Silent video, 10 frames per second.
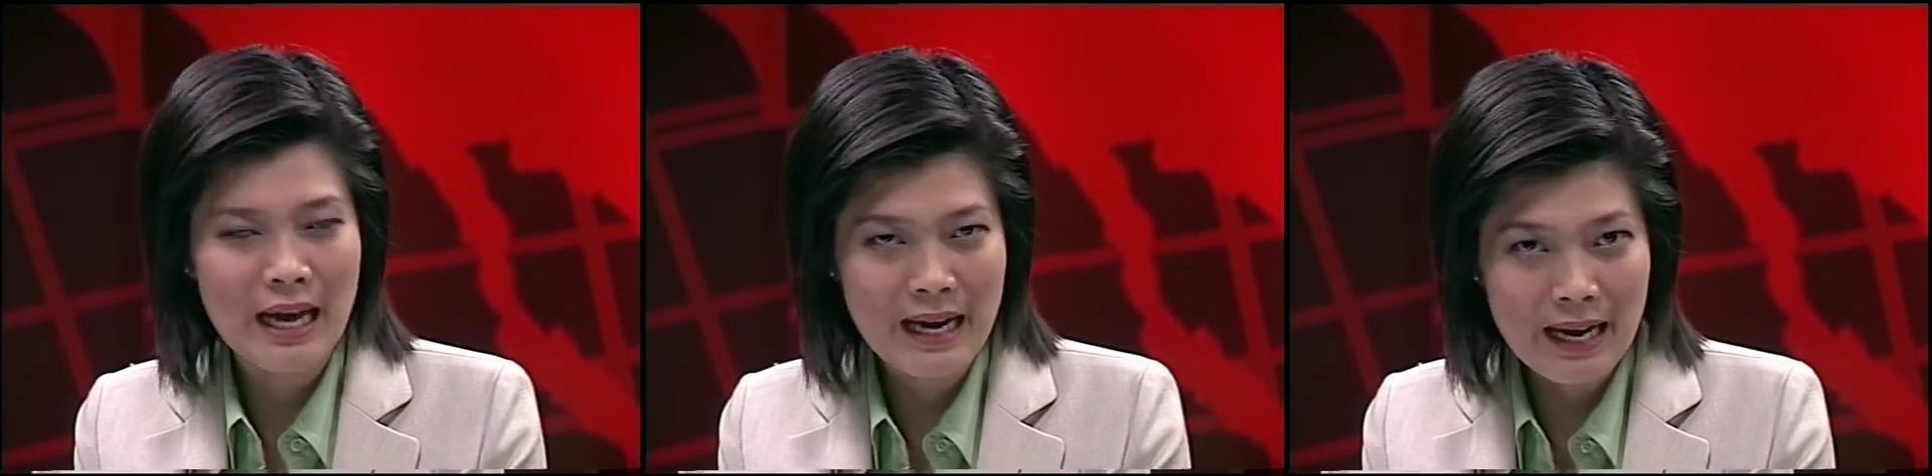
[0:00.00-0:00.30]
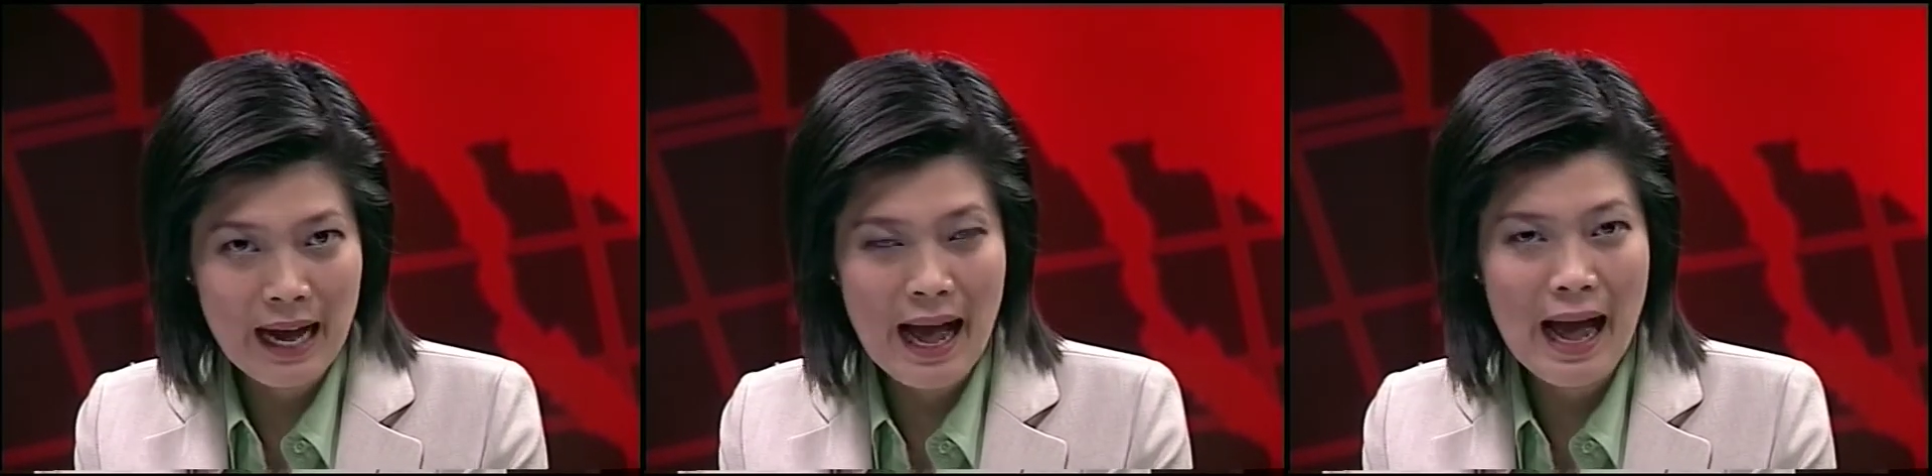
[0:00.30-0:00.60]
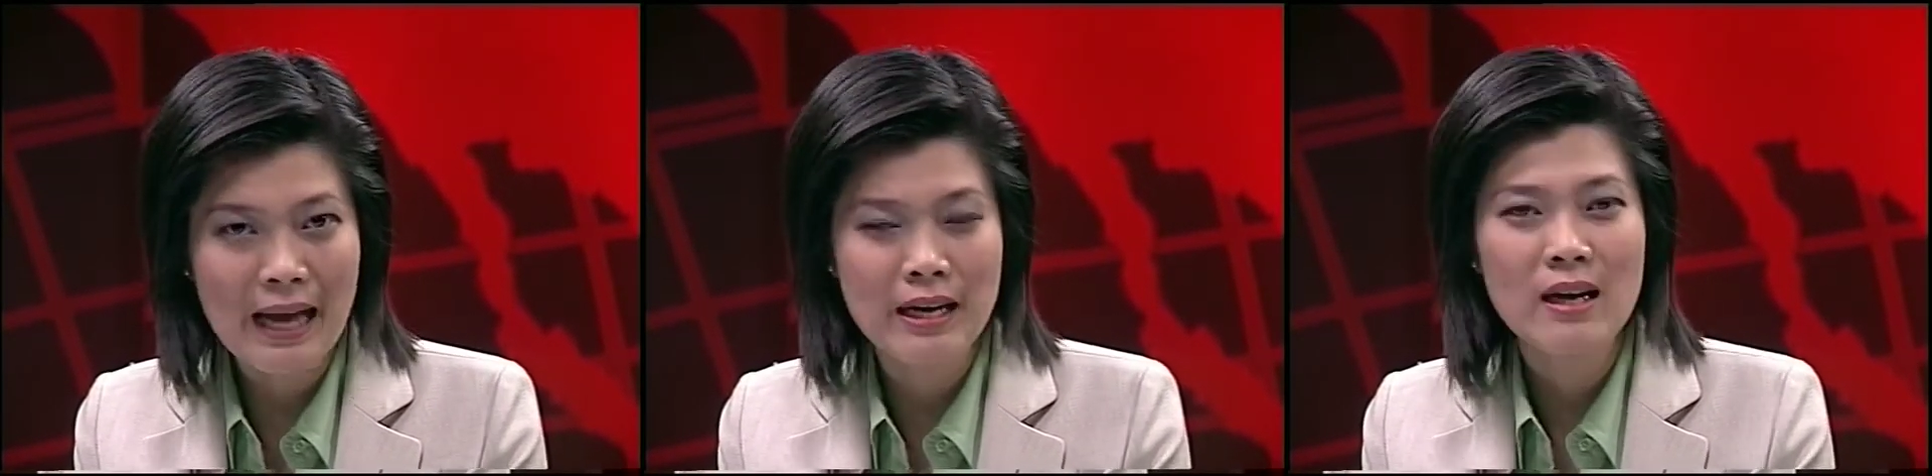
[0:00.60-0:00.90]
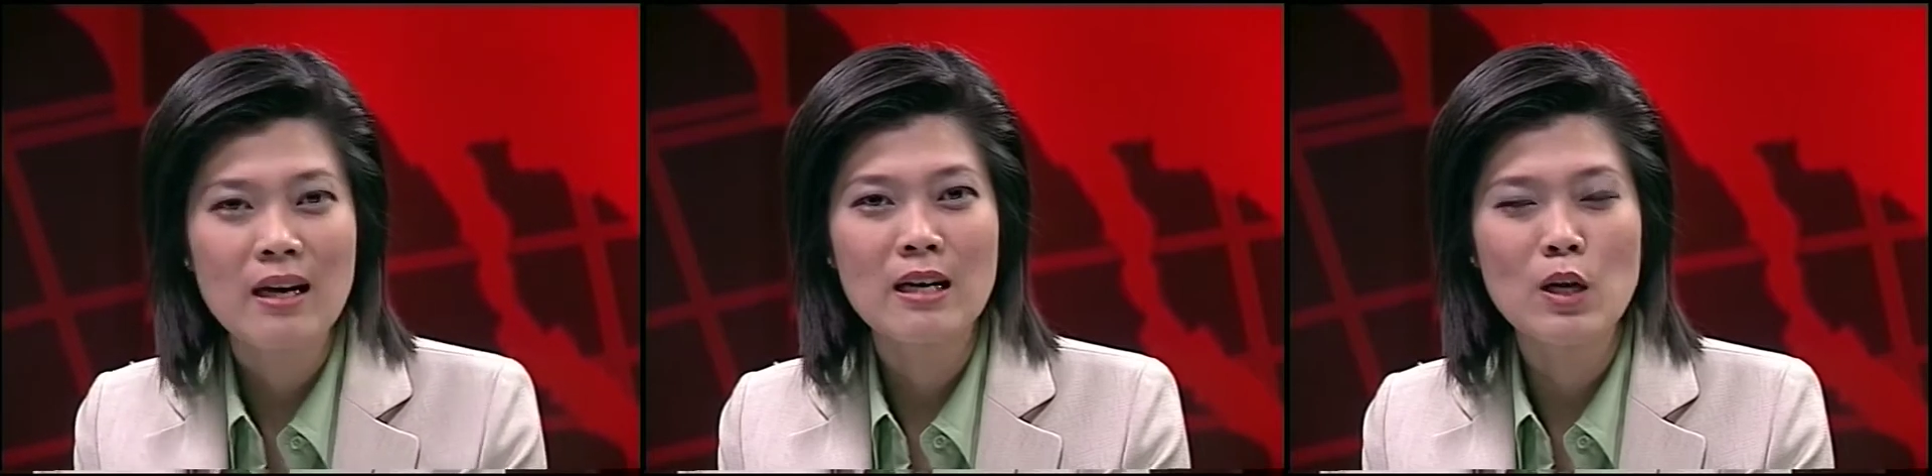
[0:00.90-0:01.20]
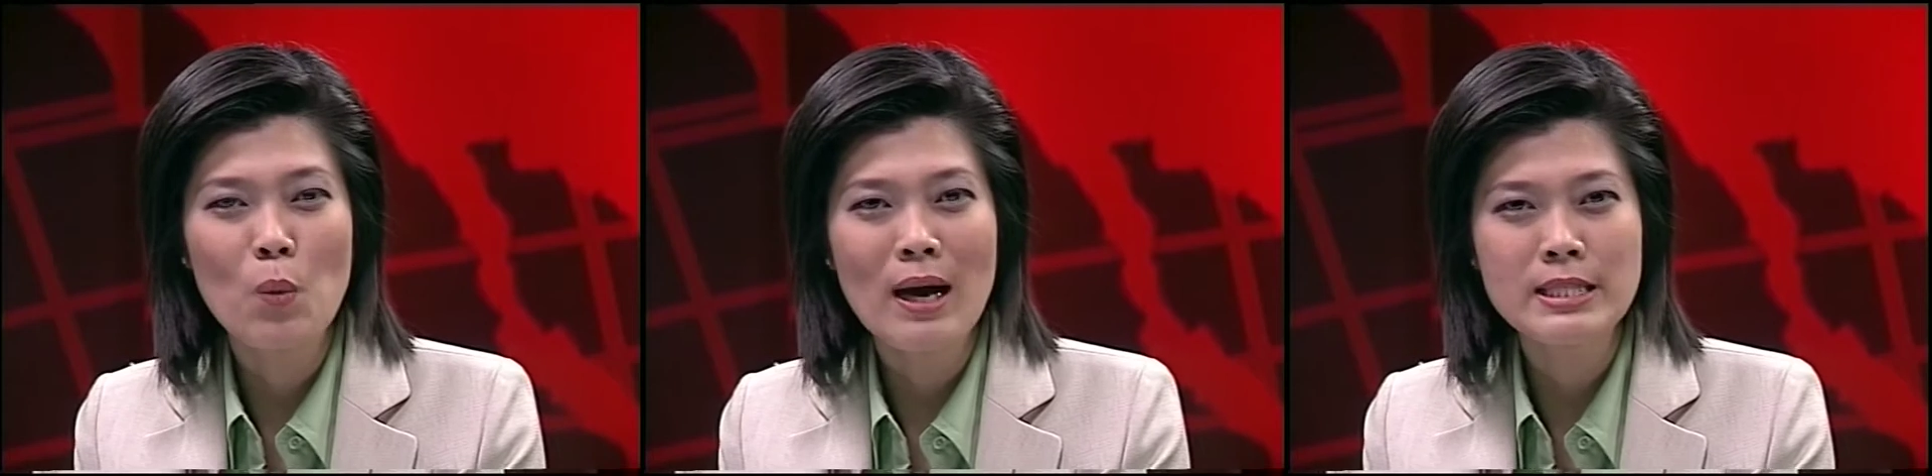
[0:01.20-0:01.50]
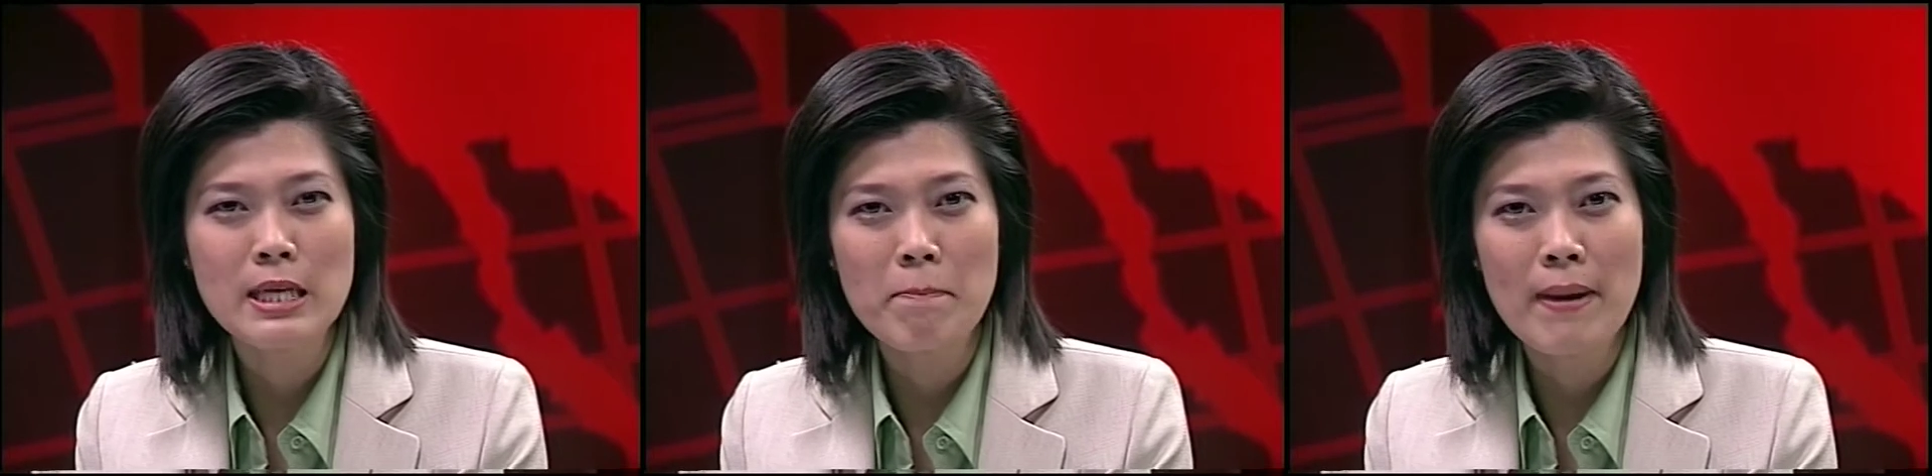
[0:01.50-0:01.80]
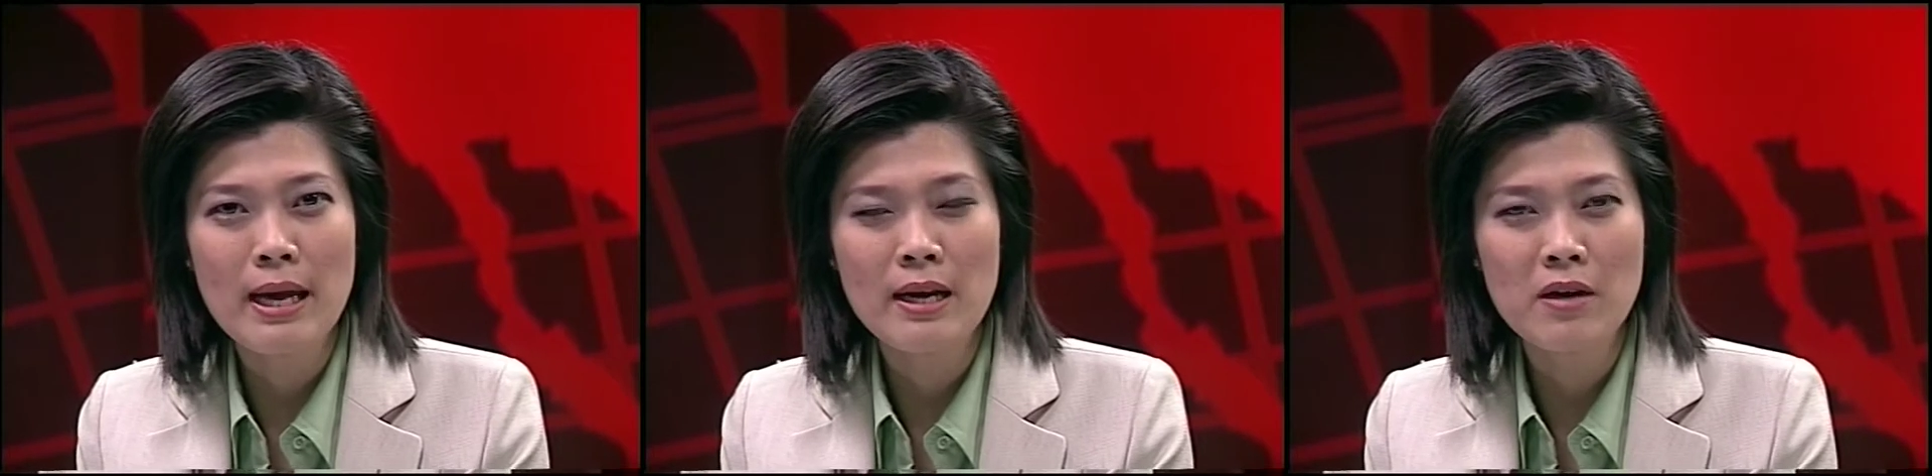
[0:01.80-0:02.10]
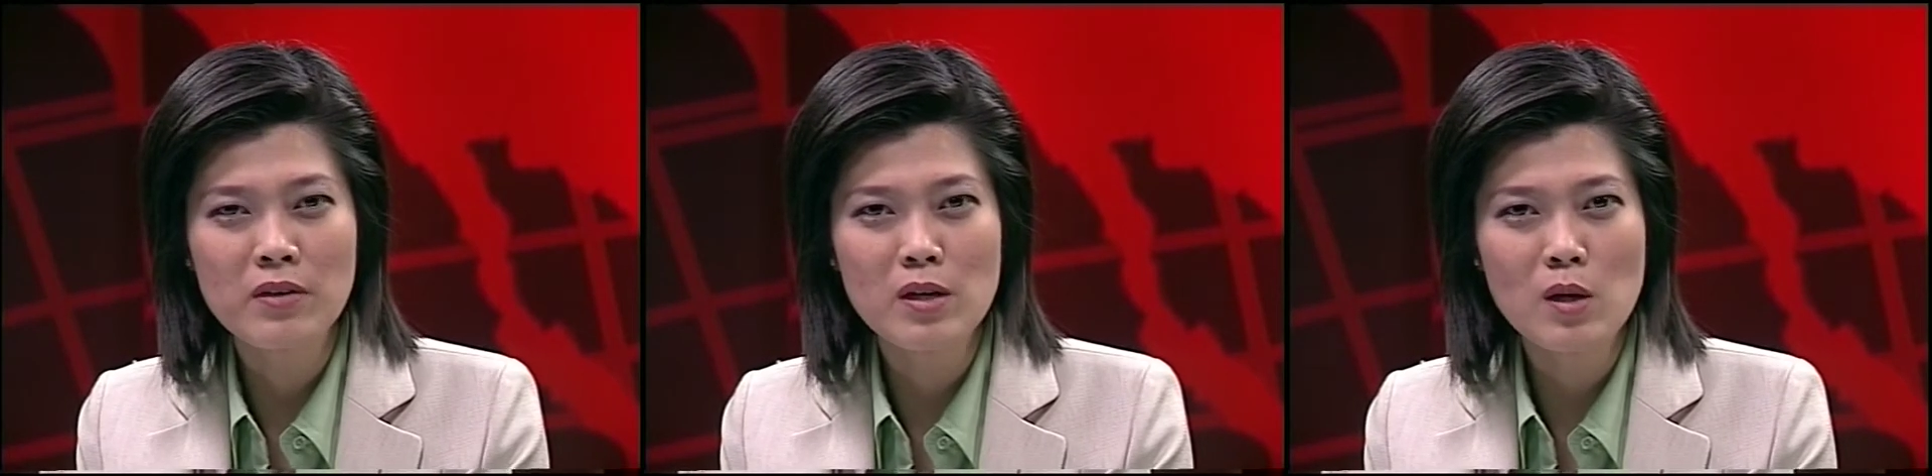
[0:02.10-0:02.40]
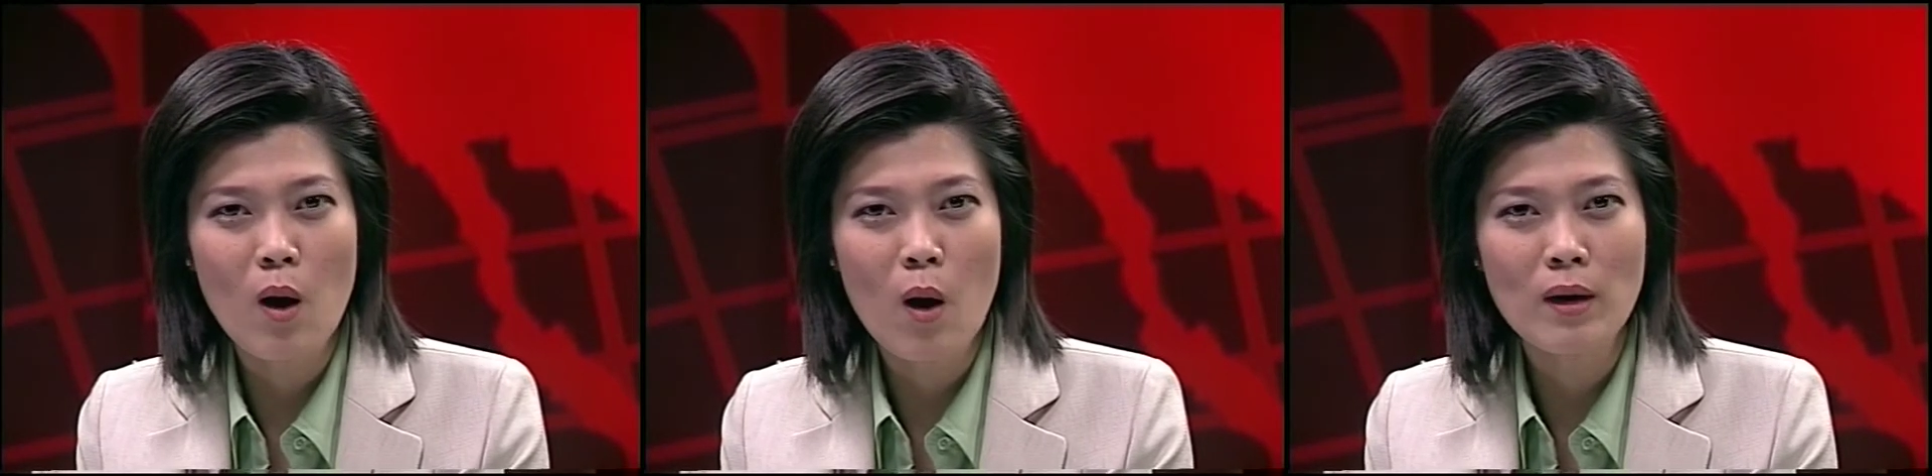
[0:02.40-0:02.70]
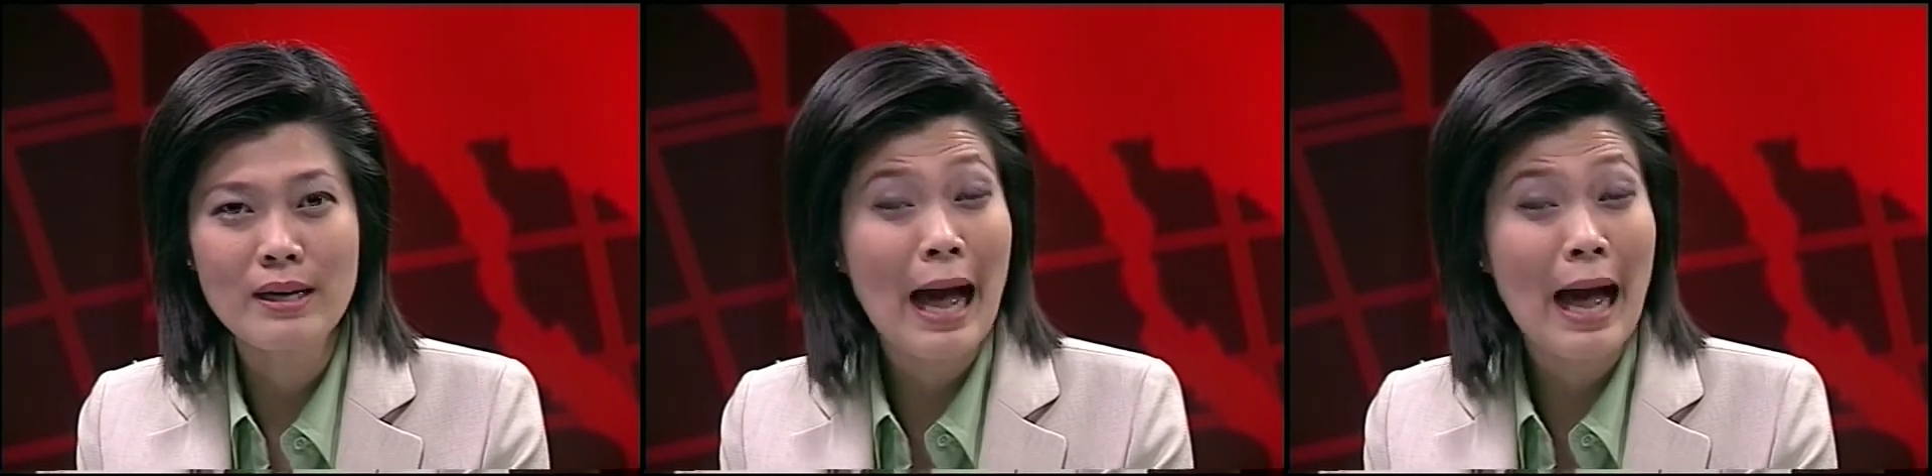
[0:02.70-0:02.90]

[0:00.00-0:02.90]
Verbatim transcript: ธนาคาร หรือว่าจะเป็นเรื่องของ